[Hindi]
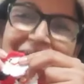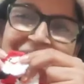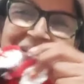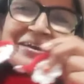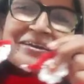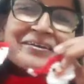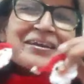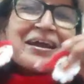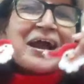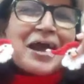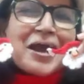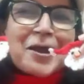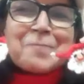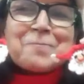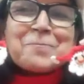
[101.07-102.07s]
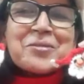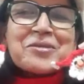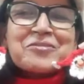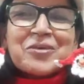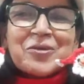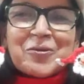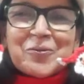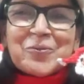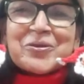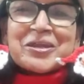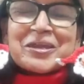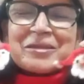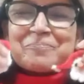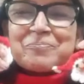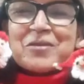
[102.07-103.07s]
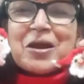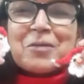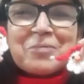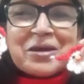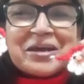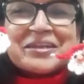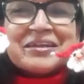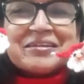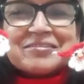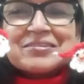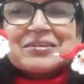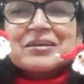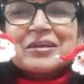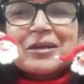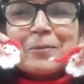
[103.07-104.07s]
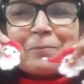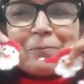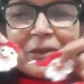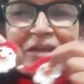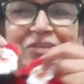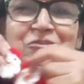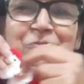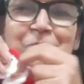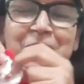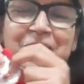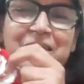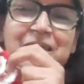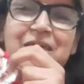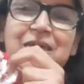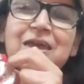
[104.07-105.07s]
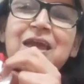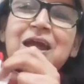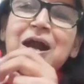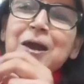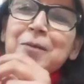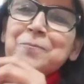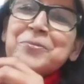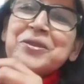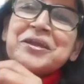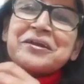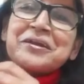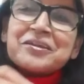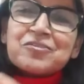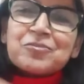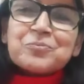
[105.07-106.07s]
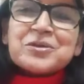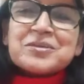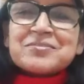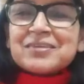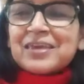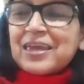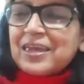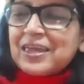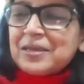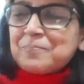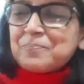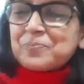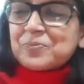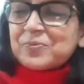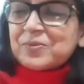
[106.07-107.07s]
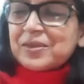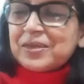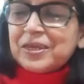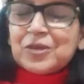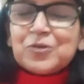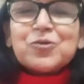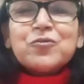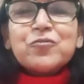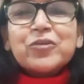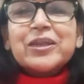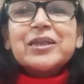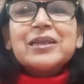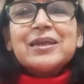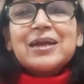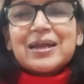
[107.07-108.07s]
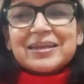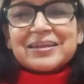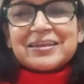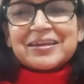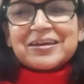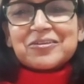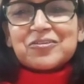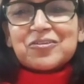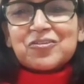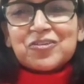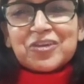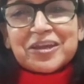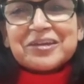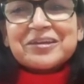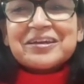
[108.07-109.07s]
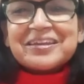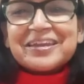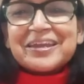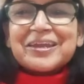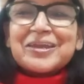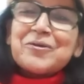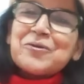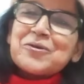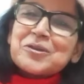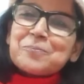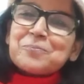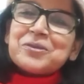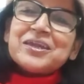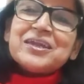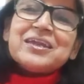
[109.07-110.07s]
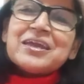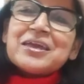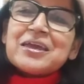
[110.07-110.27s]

अगर आप में से कोई हमारे इंस्टाग्राम पेज पे अपने क्रिसमस के इको फ्रेंडली आइडियाज शेयर करेंगे और अपनी